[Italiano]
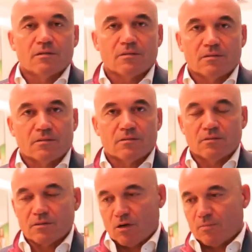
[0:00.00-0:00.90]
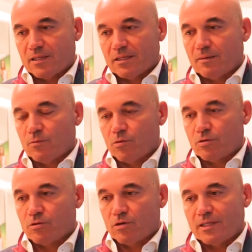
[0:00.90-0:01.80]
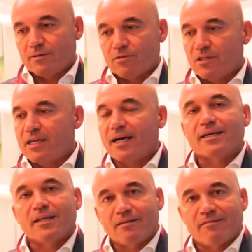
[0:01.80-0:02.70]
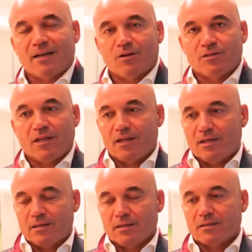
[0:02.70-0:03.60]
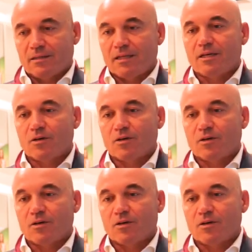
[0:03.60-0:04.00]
eh, è aumentata molto e devo dire anche il livello del, degli